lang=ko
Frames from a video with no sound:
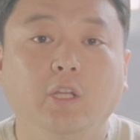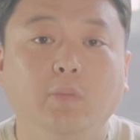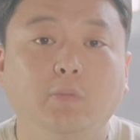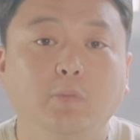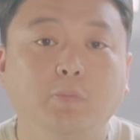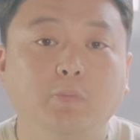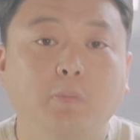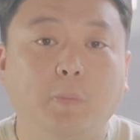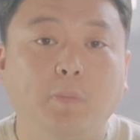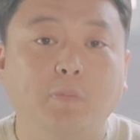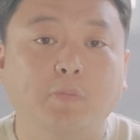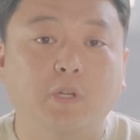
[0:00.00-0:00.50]

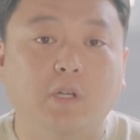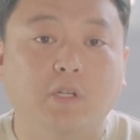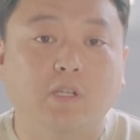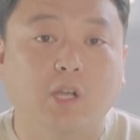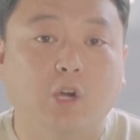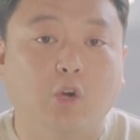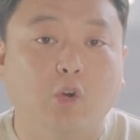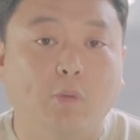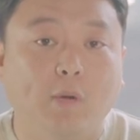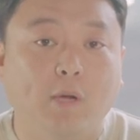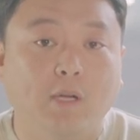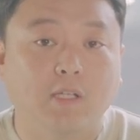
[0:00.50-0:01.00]
이분법적
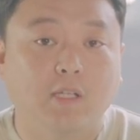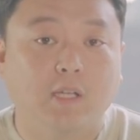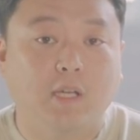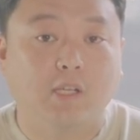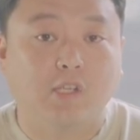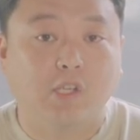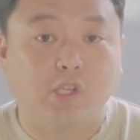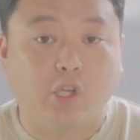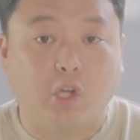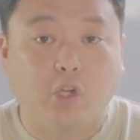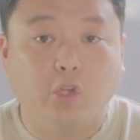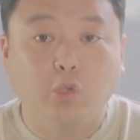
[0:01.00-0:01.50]

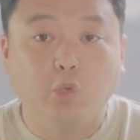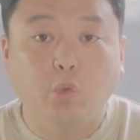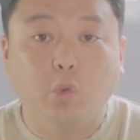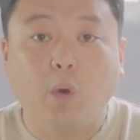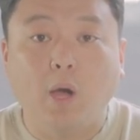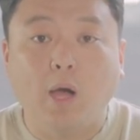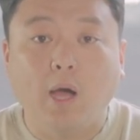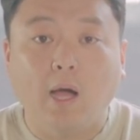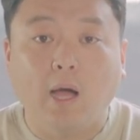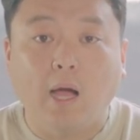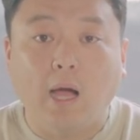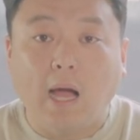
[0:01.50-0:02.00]
사고방식에서
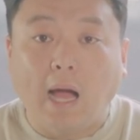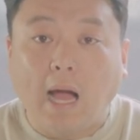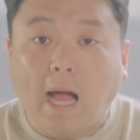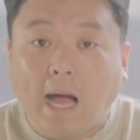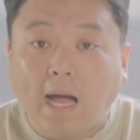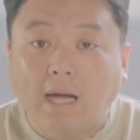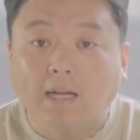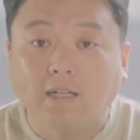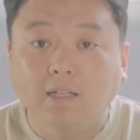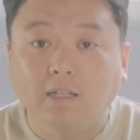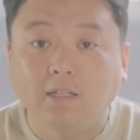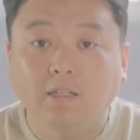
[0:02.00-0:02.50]
선과
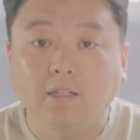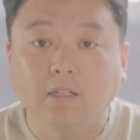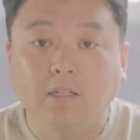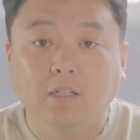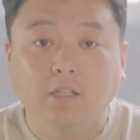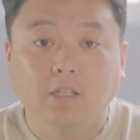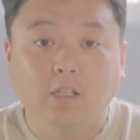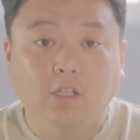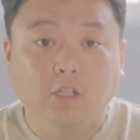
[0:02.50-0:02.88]
악을